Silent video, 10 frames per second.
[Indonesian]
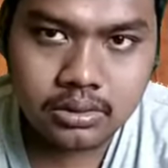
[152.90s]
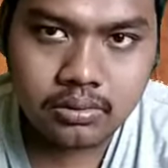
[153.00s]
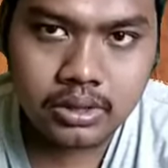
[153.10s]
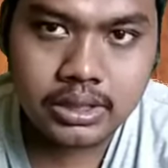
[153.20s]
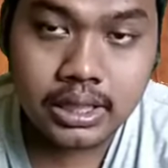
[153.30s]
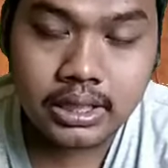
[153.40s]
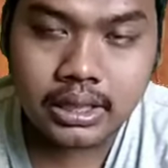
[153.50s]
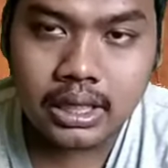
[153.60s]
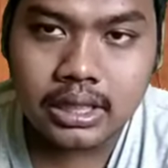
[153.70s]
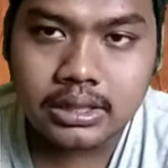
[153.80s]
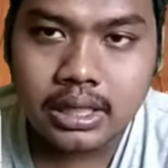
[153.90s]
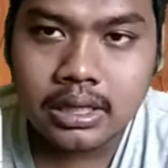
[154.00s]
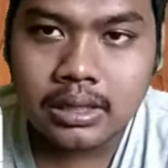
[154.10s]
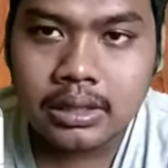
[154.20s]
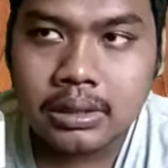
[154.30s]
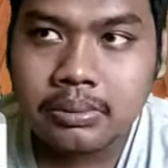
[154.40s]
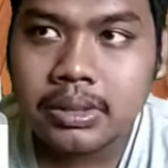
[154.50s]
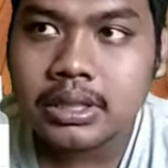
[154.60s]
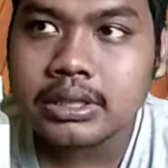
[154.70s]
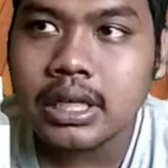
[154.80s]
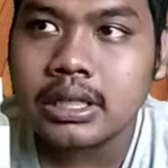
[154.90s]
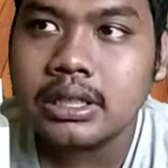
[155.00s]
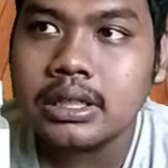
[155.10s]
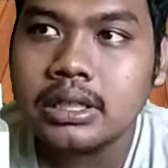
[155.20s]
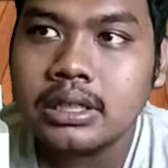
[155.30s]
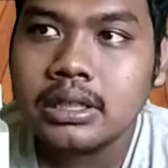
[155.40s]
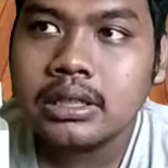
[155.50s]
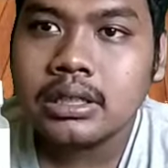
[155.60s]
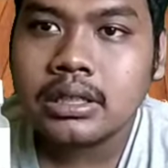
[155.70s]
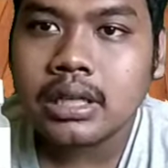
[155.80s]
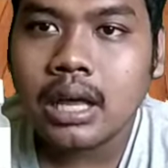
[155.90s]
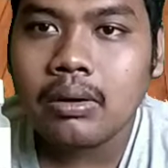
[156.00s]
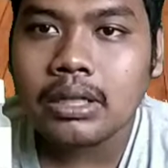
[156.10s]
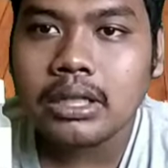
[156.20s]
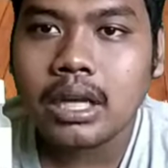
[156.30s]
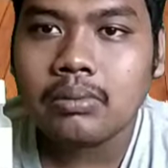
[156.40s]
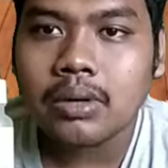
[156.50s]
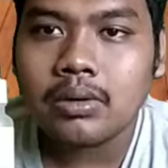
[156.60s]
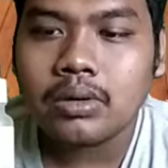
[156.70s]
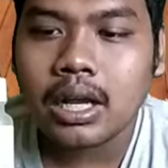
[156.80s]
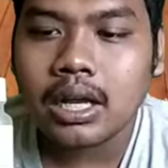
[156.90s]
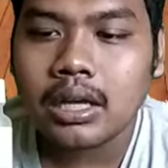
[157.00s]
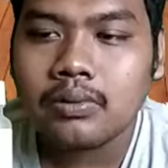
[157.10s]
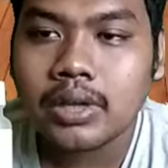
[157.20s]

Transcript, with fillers: wajah kita guys ya bisa dirawat dengan menggunakan